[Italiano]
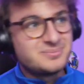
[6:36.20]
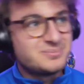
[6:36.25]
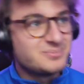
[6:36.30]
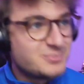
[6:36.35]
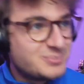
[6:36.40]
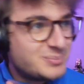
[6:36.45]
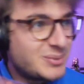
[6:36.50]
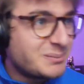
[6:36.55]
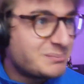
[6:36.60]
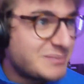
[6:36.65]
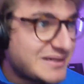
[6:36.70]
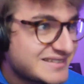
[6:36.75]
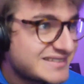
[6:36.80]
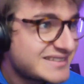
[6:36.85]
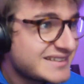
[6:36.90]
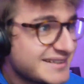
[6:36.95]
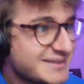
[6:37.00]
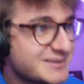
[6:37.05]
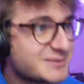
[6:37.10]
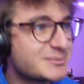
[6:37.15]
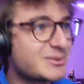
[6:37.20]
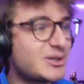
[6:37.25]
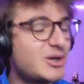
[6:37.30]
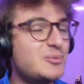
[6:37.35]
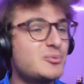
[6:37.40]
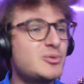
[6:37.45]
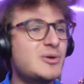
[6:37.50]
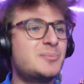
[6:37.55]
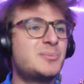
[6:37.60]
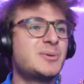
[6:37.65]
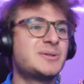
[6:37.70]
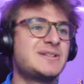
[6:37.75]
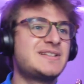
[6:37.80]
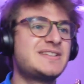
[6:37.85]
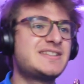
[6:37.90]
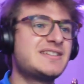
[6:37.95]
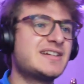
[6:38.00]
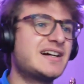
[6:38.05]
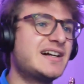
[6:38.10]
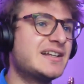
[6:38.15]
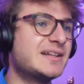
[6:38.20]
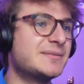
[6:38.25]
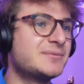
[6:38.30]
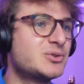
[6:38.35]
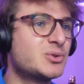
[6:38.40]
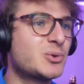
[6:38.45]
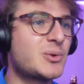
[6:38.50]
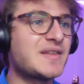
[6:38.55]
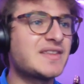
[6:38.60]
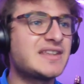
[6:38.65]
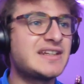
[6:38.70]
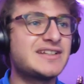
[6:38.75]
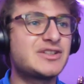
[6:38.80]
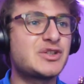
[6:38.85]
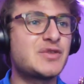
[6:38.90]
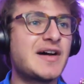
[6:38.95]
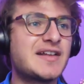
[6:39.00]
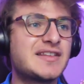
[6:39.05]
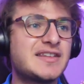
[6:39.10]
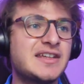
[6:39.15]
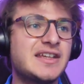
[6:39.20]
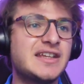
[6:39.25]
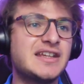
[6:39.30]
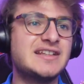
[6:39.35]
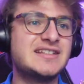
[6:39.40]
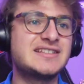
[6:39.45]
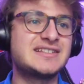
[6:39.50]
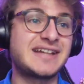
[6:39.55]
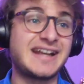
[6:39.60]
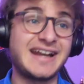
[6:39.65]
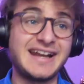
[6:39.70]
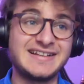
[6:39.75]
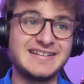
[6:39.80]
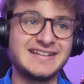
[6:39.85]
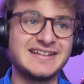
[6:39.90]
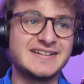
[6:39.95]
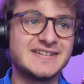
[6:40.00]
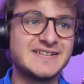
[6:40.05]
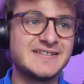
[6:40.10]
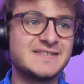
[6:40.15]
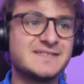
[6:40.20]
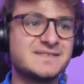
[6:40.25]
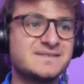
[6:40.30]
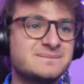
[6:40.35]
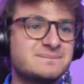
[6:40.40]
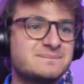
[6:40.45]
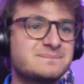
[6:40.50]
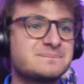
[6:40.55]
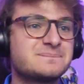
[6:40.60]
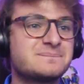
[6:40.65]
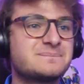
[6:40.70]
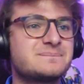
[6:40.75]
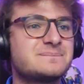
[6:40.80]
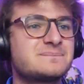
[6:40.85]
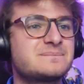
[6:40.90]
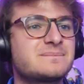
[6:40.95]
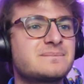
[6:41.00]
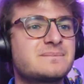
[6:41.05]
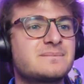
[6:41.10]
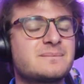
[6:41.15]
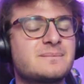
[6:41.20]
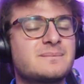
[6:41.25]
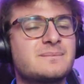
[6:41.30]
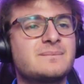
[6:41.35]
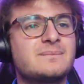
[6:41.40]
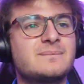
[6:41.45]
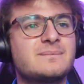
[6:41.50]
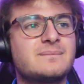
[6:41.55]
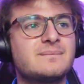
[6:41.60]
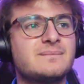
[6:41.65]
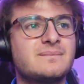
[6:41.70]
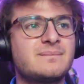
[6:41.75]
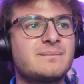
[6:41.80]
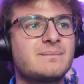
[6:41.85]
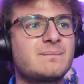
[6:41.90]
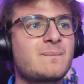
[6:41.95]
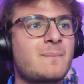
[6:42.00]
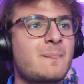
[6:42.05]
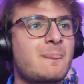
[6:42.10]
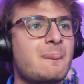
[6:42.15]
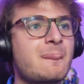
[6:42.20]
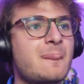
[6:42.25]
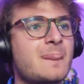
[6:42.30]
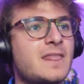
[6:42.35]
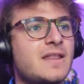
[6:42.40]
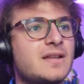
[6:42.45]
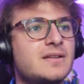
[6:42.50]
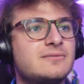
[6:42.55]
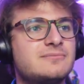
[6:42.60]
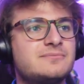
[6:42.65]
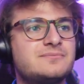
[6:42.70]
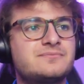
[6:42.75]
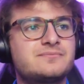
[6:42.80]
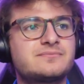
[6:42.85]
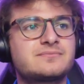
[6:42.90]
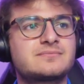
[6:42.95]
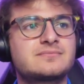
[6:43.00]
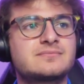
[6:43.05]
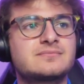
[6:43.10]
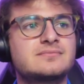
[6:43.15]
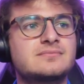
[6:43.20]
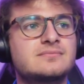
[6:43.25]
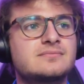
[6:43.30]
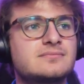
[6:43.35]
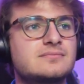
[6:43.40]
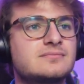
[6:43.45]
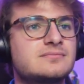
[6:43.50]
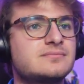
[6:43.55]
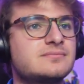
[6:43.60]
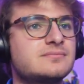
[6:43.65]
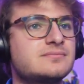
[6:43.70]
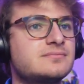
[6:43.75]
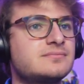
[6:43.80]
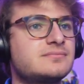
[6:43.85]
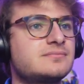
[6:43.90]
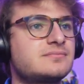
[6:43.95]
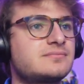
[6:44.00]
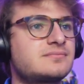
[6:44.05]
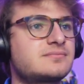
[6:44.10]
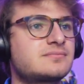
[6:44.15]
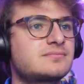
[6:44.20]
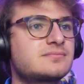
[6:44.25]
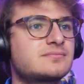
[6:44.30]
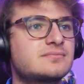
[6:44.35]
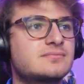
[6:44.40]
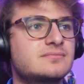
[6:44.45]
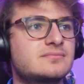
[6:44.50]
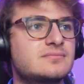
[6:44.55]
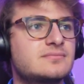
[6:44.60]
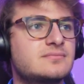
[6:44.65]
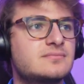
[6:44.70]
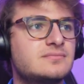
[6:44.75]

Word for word: un po' bassino, però un buon potenziale. Tu quanti ne hai trovati discreti? Allora, discreto in realtà uno, cioè due, ma